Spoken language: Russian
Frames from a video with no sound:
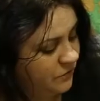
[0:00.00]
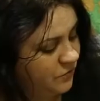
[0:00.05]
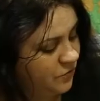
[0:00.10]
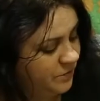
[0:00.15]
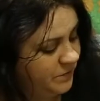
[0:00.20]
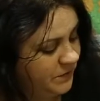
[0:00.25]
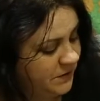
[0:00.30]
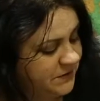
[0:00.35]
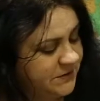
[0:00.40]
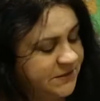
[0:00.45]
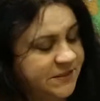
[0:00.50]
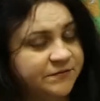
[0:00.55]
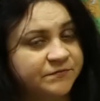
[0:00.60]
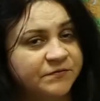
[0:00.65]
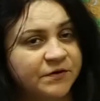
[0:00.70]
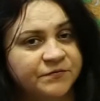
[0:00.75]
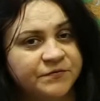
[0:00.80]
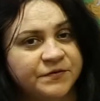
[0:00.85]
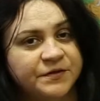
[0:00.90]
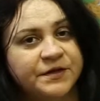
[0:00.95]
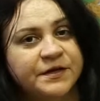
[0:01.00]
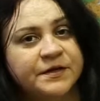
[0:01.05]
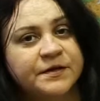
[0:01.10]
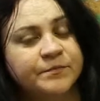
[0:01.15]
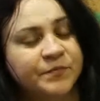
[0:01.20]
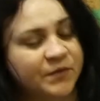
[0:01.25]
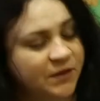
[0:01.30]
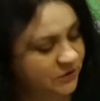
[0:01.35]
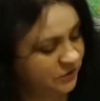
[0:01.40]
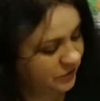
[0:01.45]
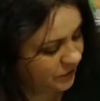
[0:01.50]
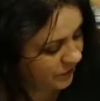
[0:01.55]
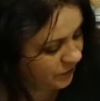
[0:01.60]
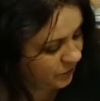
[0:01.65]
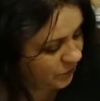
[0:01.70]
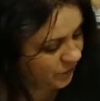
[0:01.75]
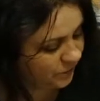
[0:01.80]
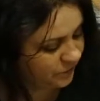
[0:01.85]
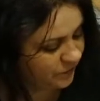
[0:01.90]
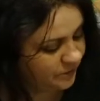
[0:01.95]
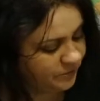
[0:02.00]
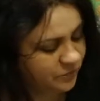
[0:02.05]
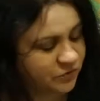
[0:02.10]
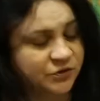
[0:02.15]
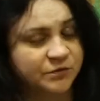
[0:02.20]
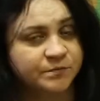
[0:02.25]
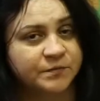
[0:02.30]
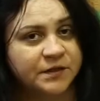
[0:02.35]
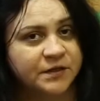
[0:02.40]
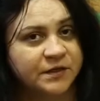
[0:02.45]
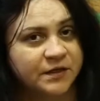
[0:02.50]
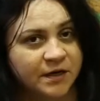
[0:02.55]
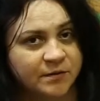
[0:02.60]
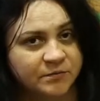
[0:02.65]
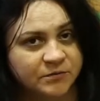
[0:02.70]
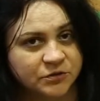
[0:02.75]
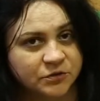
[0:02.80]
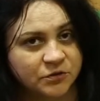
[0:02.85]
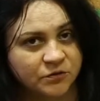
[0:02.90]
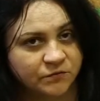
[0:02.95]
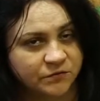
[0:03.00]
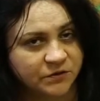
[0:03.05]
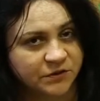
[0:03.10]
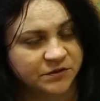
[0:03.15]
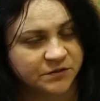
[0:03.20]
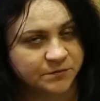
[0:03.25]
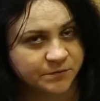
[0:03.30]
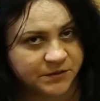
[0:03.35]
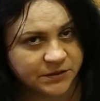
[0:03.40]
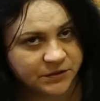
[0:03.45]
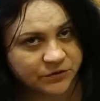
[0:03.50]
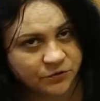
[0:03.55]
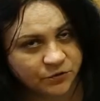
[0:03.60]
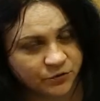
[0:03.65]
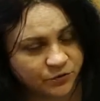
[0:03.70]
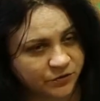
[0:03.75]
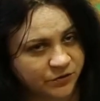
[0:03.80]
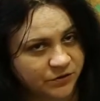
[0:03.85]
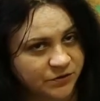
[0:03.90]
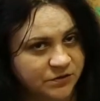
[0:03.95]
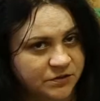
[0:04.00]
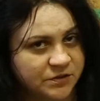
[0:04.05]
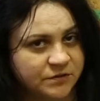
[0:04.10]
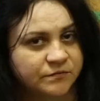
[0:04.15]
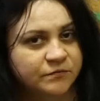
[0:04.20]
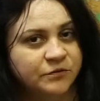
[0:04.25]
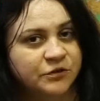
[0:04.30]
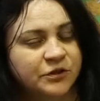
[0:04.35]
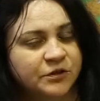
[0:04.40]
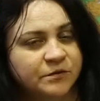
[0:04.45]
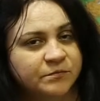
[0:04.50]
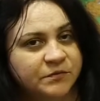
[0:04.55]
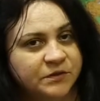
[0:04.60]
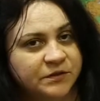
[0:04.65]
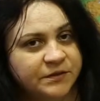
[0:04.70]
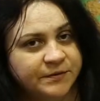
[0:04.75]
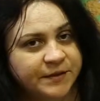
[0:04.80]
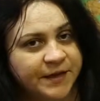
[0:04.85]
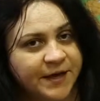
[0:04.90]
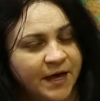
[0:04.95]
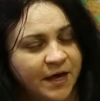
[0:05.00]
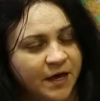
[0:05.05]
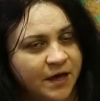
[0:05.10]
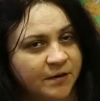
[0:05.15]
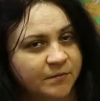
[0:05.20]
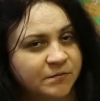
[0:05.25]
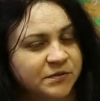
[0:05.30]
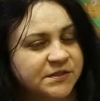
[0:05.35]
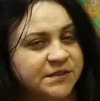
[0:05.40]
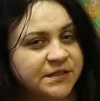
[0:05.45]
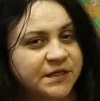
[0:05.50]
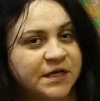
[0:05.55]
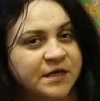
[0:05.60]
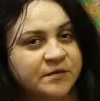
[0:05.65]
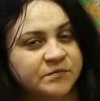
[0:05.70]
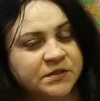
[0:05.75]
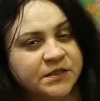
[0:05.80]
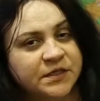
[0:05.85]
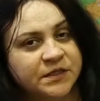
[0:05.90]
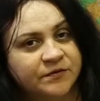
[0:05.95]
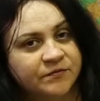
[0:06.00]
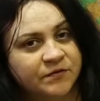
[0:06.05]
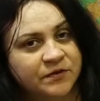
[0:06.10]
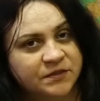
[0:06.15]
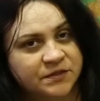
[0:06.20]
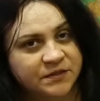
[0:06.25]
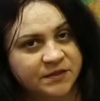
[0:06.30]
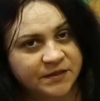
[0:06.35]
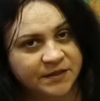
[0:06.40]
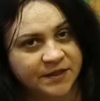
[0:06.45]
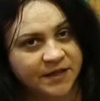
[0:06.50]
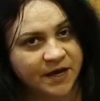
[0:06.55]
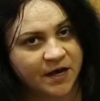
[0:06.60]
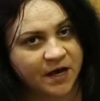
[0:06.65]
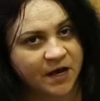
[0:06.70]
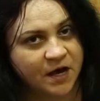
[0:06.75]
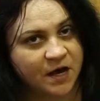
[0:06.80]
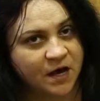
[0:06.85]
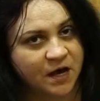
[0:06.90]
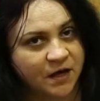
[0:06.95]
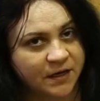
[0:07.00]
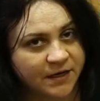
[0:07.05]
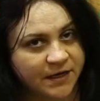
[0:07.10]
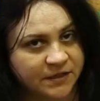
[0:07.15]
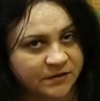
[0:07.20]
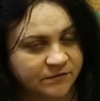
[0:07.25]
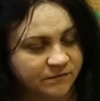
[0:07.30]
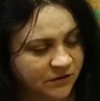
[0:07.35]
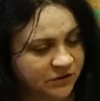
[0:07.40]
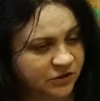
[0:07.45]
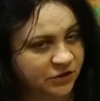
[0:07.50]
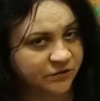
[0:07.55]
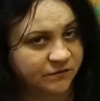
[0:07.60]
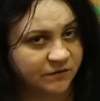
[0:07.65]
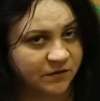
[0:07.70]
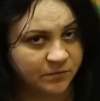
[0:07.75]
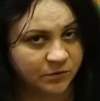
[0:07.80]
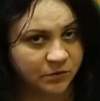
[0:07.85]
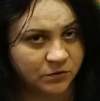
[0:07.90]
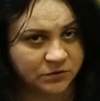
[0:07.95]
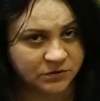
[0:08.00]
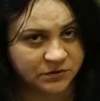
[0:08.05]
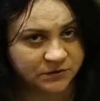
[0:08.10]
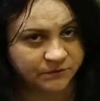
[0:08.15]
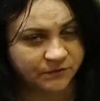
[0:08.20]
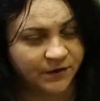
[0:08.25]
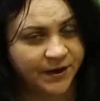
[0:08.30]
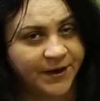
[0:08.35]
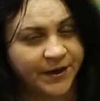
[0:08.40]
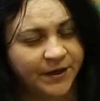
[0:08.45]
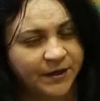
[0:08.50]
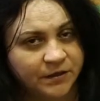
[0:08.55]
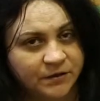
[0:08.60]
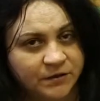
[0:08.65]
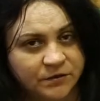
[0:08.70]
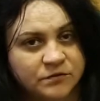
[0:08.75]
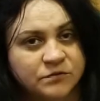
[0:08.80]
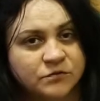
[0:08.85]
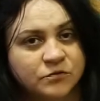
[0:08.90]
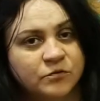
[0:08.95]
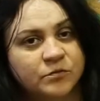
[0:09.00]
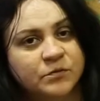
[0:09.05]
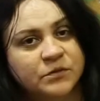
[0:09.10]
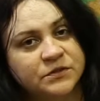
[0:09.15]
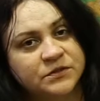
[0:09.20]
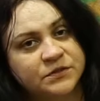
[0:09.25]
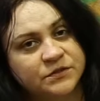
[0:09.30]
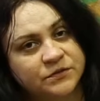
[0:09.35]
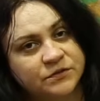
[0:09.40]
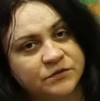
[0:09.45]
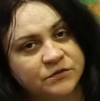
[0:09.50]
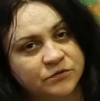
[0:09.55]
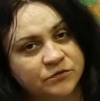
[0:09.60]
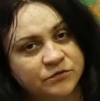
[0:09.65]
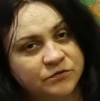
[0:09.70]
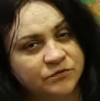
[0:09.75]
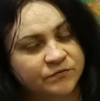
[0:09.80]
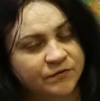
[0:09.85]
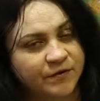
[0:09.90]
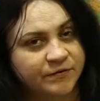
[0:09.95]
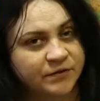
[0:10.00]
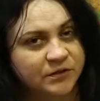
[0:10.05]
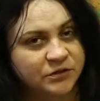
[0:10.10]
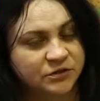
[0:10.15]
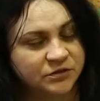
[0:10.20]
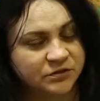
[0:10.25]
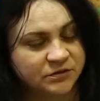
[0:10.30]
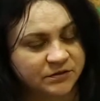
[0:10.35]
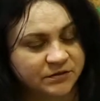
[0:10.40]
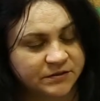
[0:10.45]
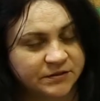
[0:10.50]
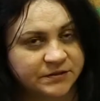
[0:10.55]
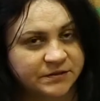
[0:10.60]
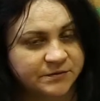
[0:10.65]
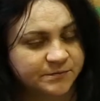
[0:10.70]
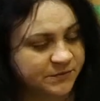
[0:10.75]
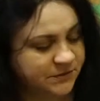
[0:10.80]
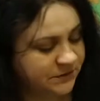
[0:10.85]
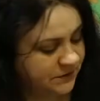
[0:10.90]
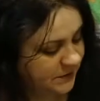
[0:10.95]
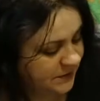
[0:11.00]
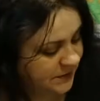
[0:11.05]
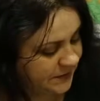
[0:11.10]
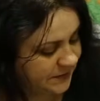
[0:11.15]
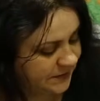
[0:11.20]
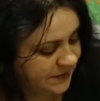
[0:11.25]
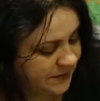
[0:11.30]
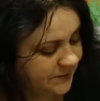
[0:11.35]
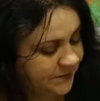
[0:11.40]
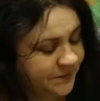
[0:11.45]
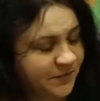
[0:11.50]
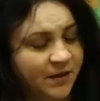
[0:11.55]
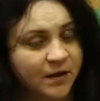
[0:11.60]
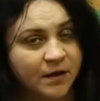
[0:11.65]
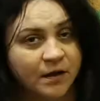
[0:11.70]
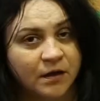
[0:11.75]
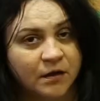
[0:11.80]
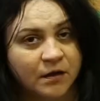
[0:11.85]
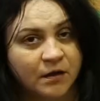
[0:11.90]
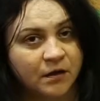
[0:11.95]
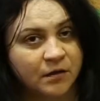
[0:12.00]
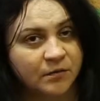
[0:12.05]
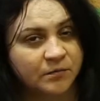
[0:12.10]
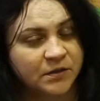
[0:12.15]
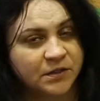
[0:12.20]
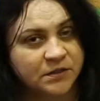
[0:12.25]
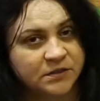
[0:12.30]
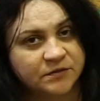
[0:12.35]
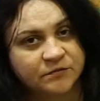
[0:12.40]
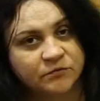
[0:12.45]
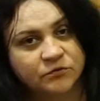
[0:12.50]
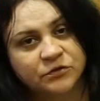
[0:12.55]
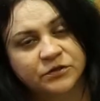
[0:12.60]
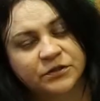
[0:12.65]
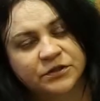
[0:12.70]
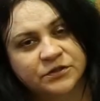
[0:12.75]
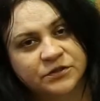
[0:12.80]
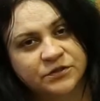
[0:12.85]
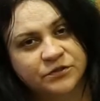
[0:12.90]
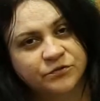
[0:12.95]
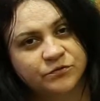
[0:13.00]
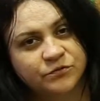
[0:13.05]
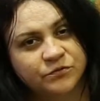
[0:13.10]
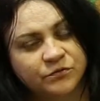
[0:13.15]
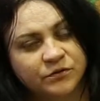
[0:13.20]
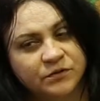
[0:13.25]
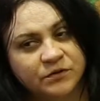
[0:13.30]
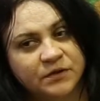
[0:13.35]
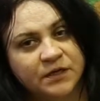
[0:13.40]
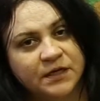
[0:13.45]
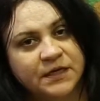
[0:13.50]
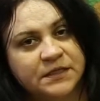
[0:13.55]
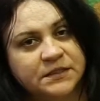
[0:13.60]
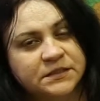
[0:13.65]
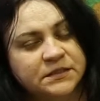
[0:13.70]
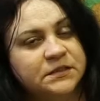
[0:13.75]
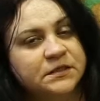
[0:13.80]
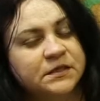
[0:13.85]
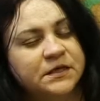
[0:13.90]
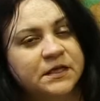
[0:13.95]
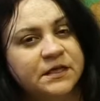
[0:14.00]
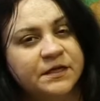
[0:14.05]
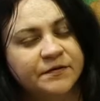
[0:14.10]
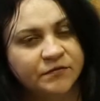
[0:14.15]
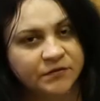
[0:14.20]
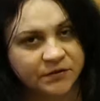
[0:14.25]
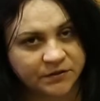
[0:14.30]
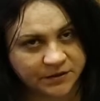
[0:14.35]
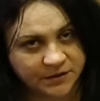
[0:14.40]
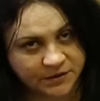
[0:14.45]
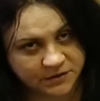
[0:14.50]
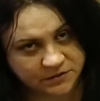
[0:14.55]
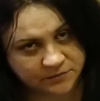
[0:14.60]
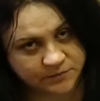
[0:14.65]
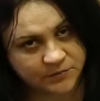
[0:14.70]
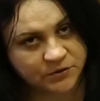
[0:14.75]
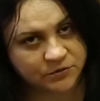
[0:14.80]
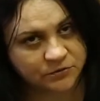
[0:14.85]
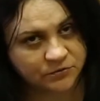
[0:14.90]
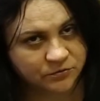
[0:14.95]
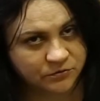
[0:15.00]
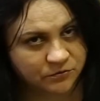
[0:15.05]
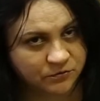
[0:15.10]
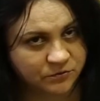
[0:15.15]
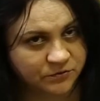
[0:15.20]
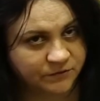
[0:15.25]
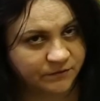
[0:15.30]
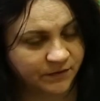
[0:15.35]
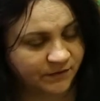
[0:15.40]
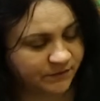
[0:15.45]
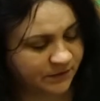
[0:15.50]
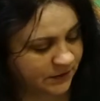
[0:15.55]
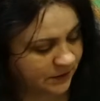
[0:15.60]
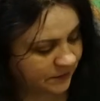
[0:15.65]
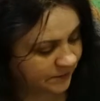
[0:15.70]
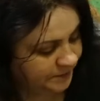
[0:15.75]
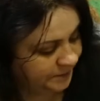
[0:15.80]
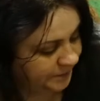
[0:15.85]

Добрый день, в эфире очередной выпуск программы «Слово эксперту», и сегодня мы постараемся ответить на а, ряд ваших вопросов из области искусствоведческой экспертизы. А, меня зовут Аксенюк Алиса Николаевна, я эксперт-искусствовед.